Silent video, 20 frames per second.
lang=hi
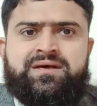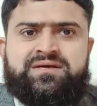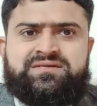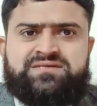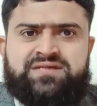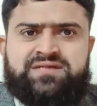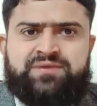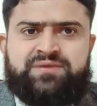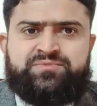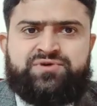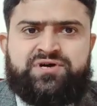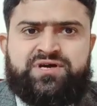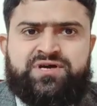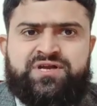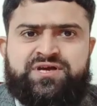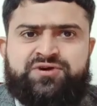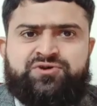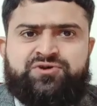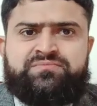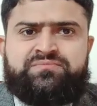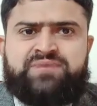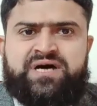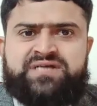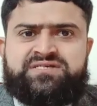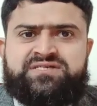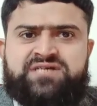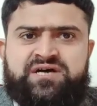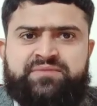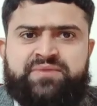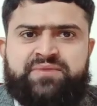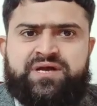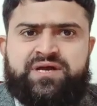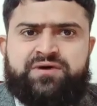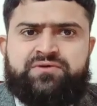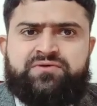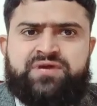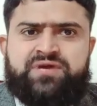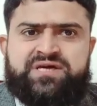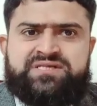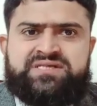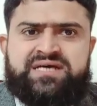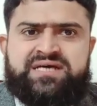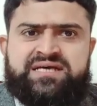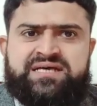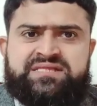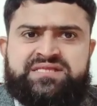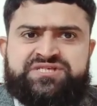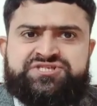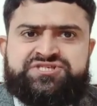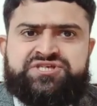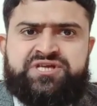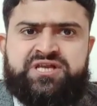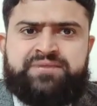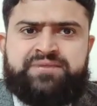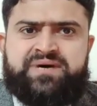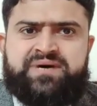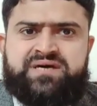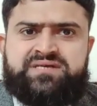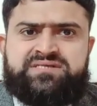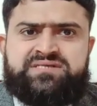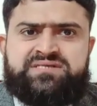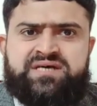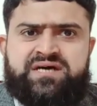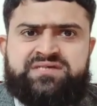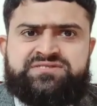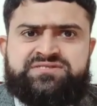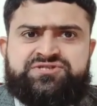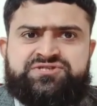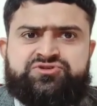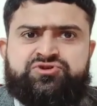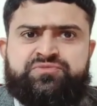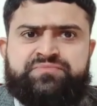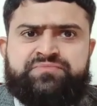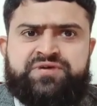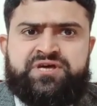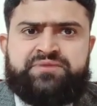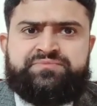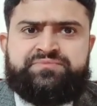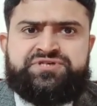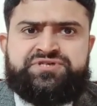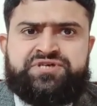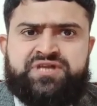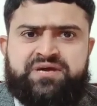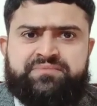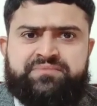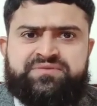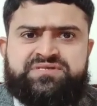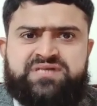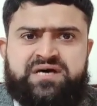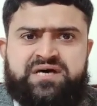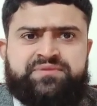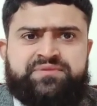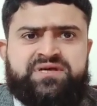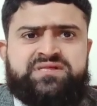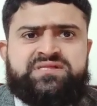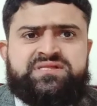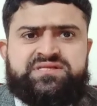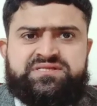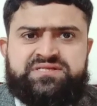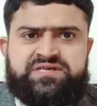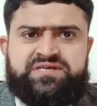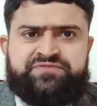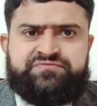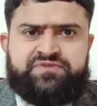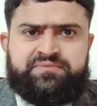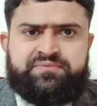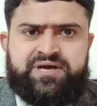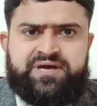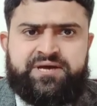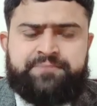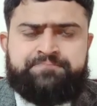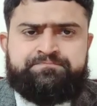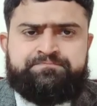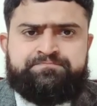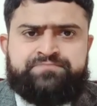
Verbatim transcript: असलकुम आज का हमारा ख़ुलासा है तश्ल पाकिस्तान जिसको मियाँ बशीर अहमद साहब ने तस्नीफ़ फरमाया